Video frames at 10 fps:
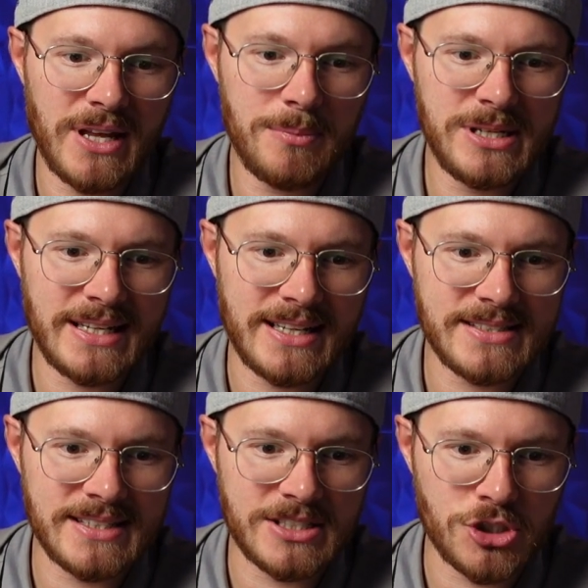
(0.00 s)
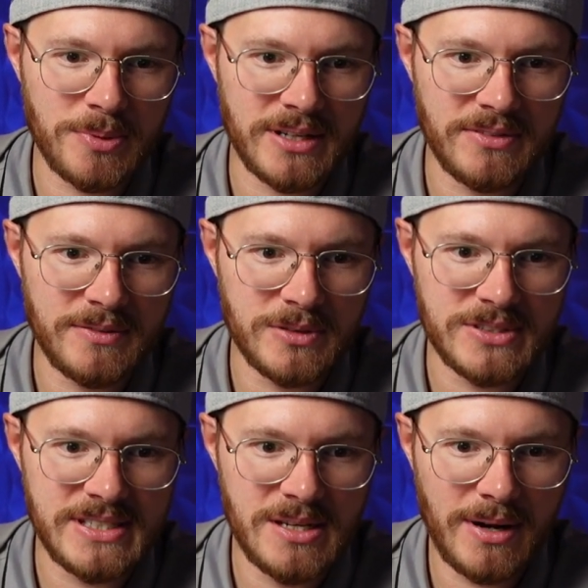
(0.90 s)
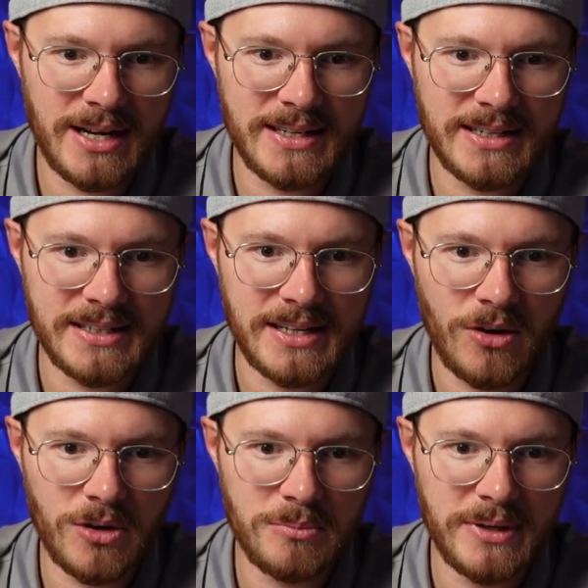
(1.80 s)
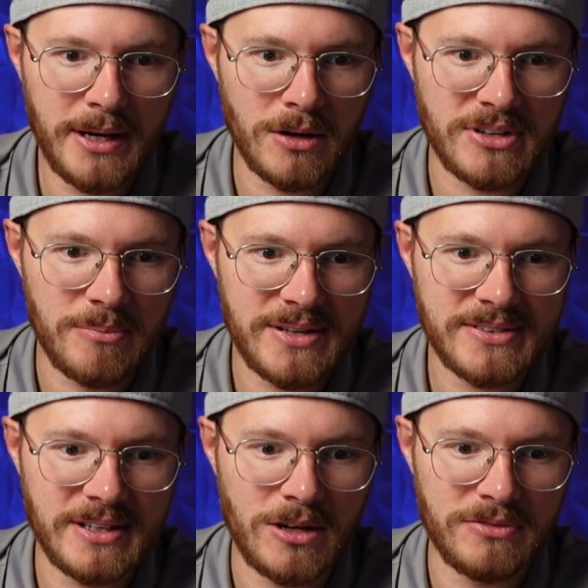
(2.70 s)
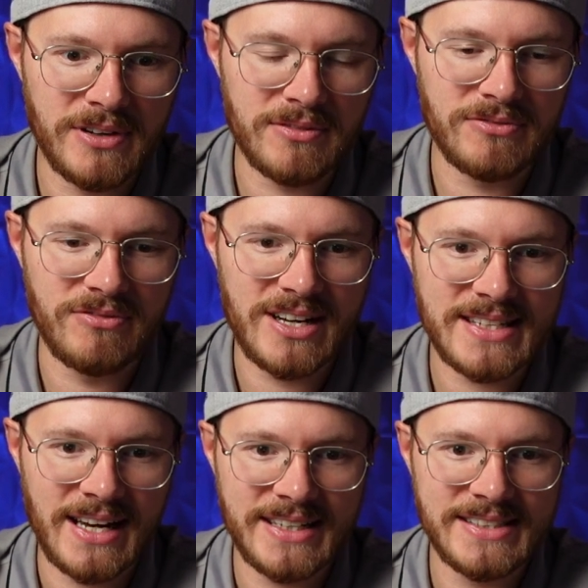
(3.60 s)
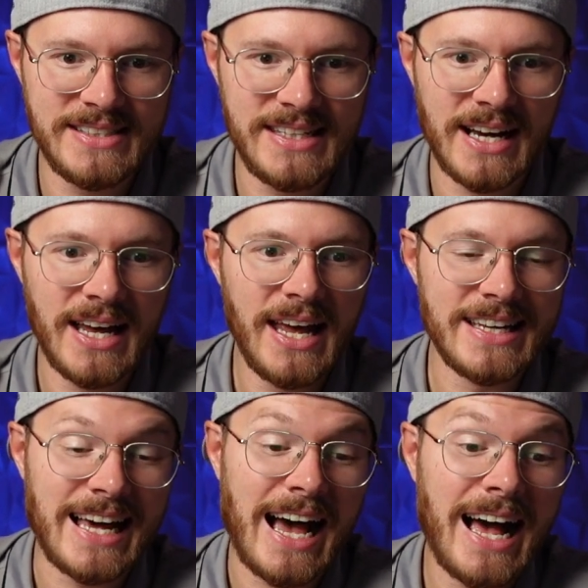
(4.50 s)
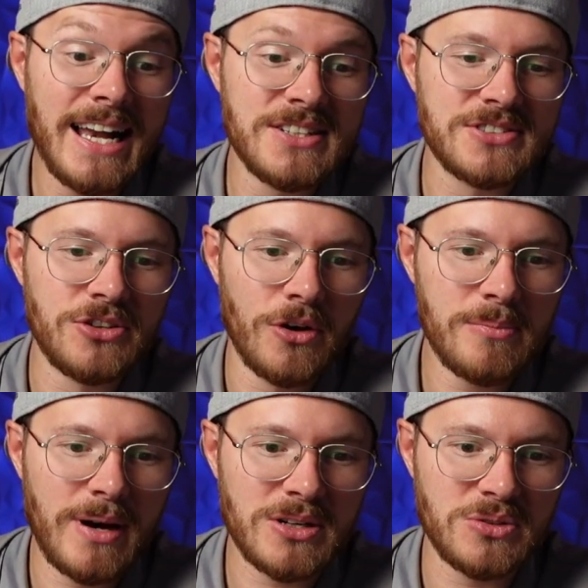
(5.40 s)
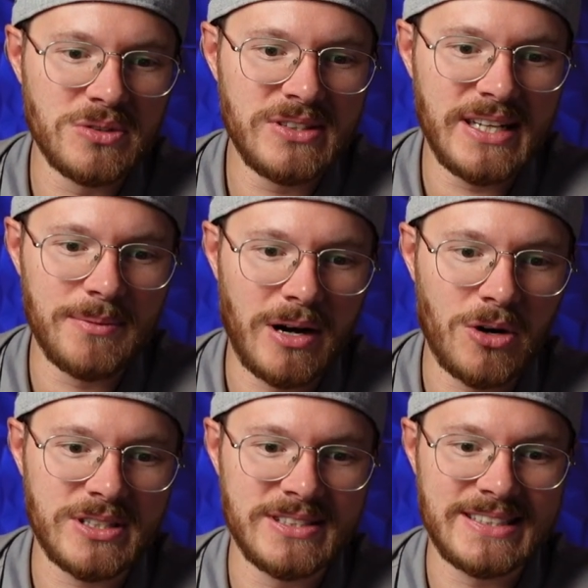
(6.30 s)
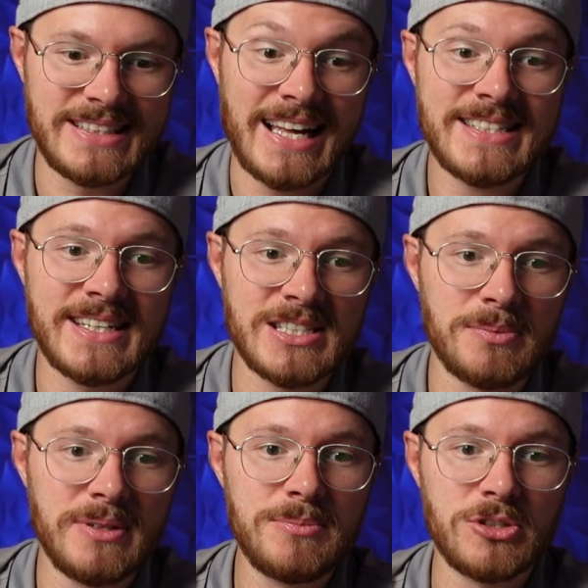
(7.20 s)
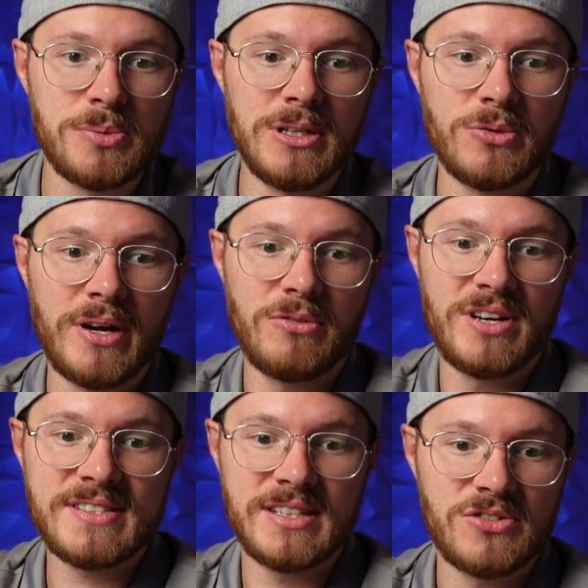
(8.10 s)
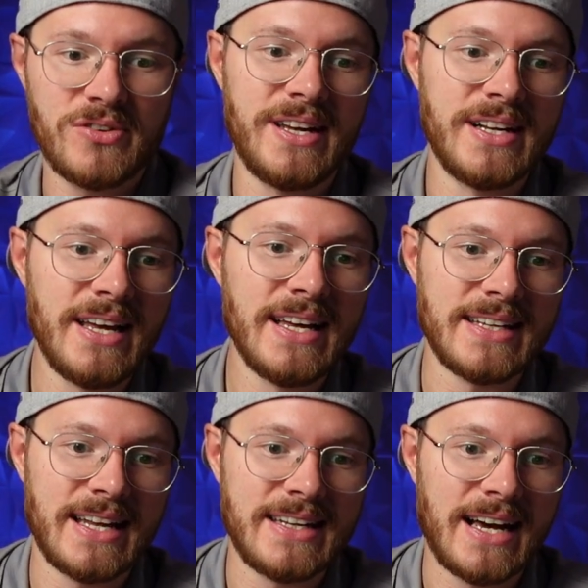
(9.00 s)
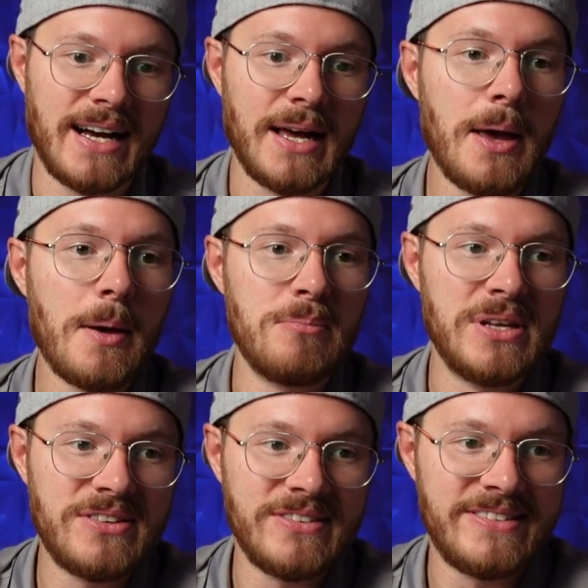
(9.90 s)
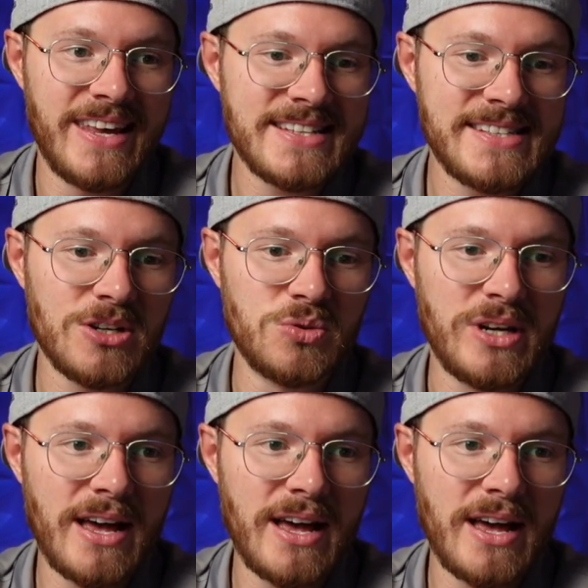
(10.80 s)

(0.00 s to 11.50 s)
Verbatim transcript: da bin ich ganz, ganz gespannt, wenn wir uns hier mal einen genaueren Blick auf der Messe drauf werfen, was Argentinier da alles neu macht und eben auch dieses ganz, ganz beliebte Spiel Great Western Trail dann da mit sehr, sehr gut